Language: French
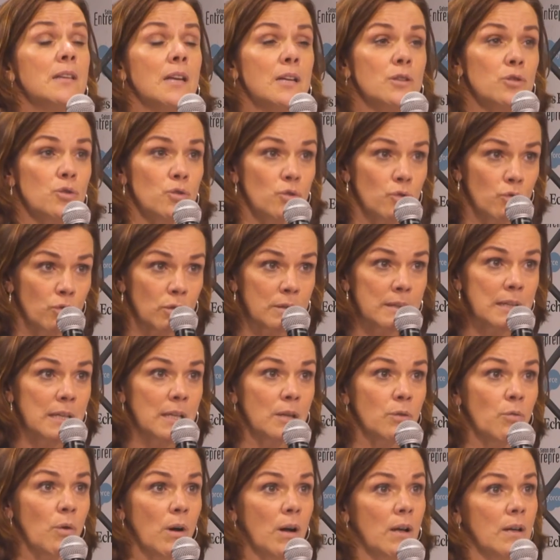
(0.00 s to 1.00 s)
à jour des
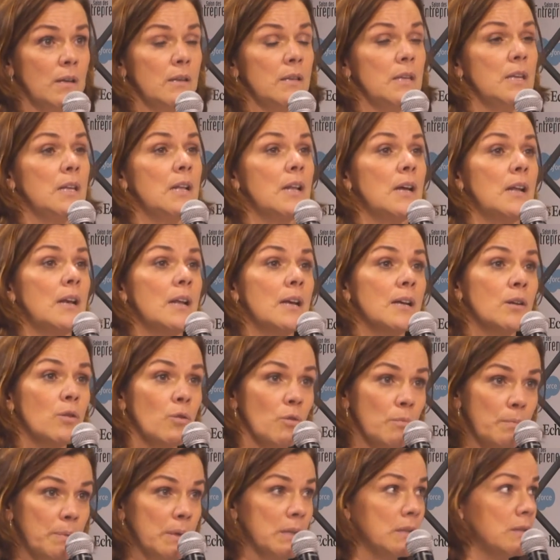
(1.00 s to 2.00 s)
lois, il a la
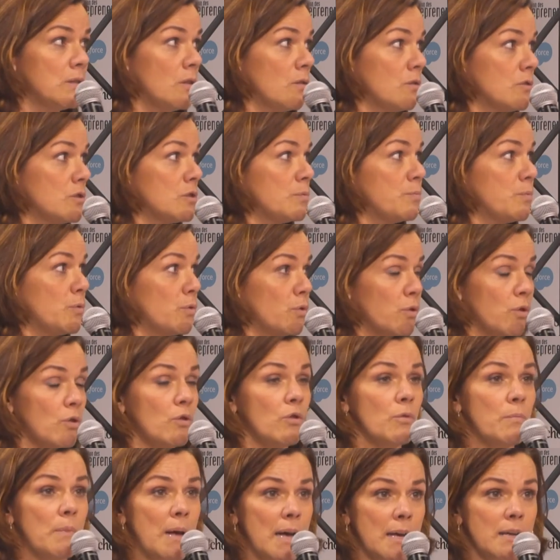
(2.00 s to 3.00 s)
compétence pour que
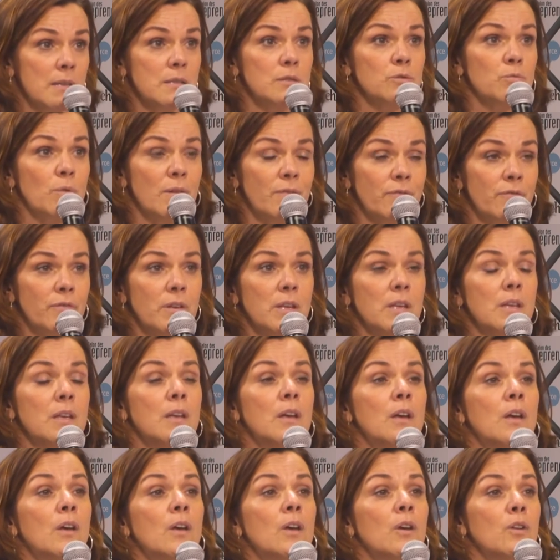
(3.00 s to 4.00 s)
le bail soit fait
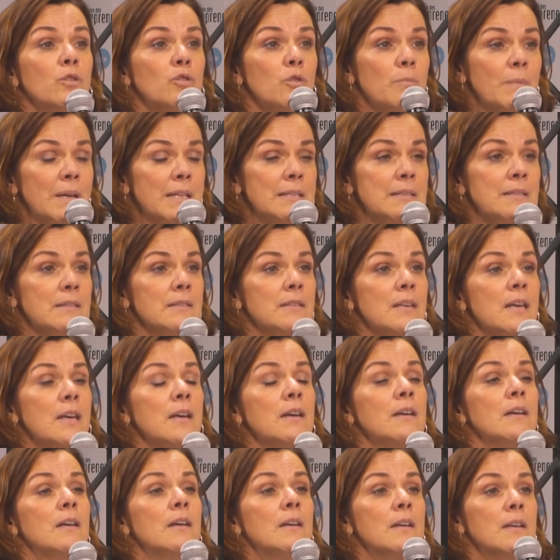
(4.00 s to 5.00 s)
de
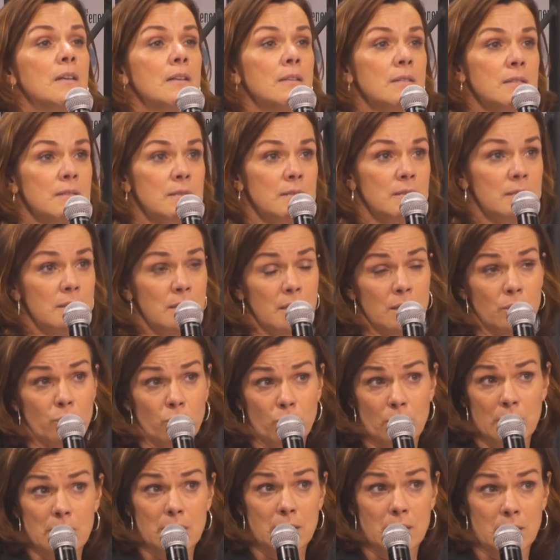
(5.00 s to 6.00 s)
manière
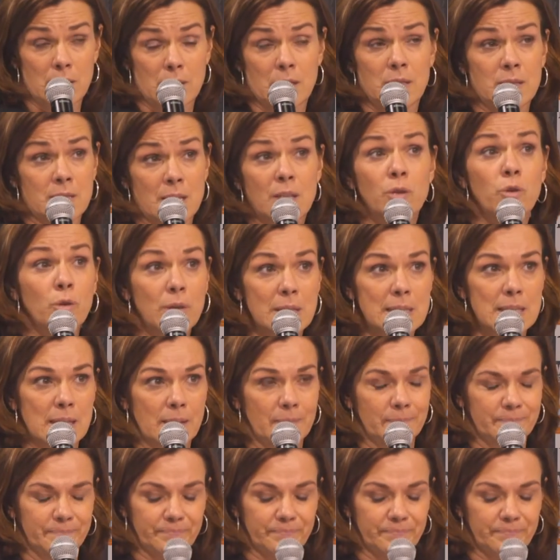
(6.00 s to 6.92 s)
sécurisée.